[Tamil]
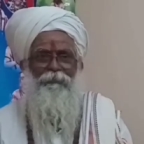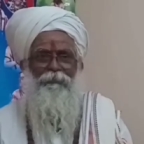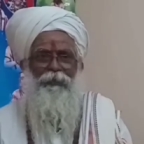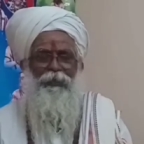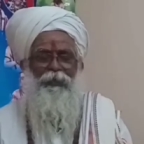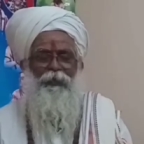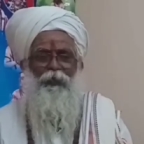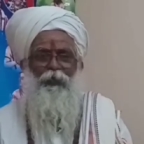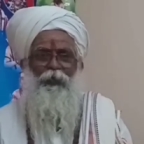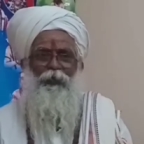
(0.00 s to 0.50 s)

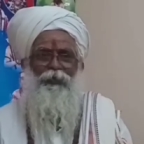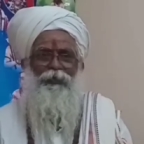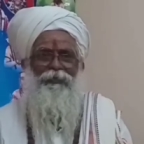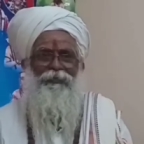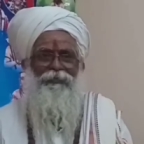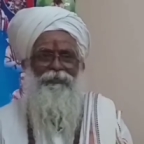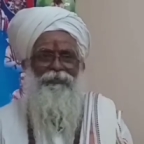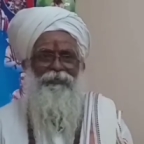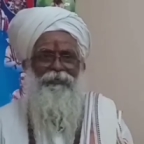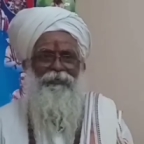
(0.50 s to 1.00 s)
மேற்கோள்
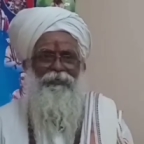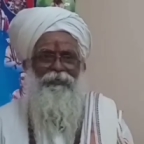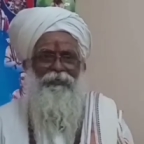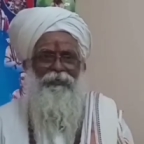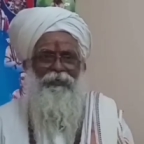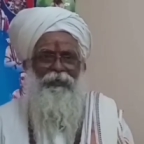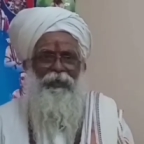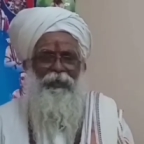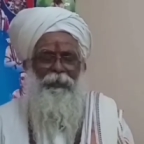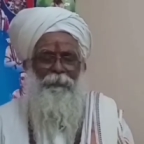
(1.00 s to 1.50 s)

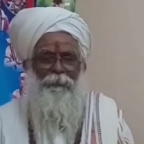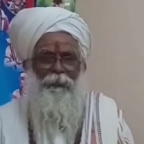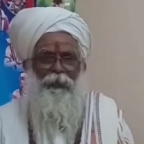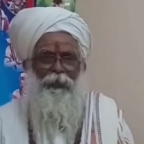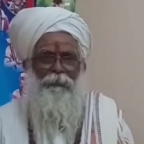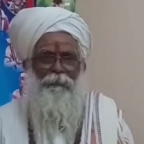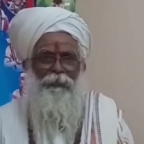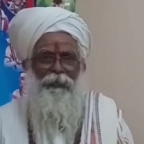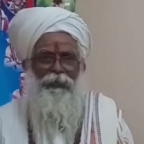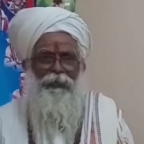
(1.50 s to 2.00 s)
அப்போ
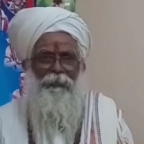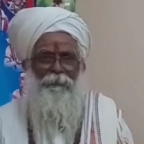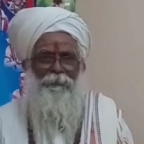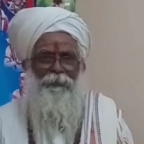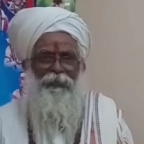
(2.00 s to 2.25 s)
நம்ம இந்த